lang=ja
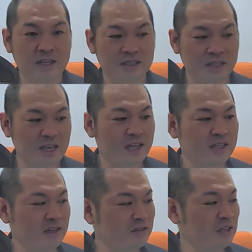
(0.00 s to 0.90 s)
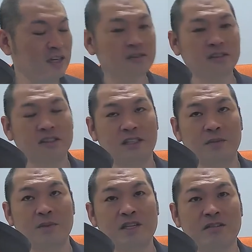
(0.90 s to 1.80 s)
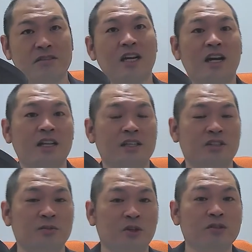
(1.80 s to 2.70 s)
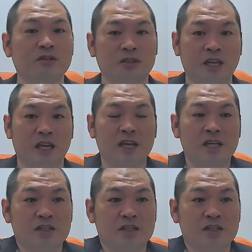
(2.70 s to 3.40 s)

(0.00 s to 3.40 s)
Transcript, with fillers: で、ネアンデルタール人ってめちゃくちゃ体つきも良くって、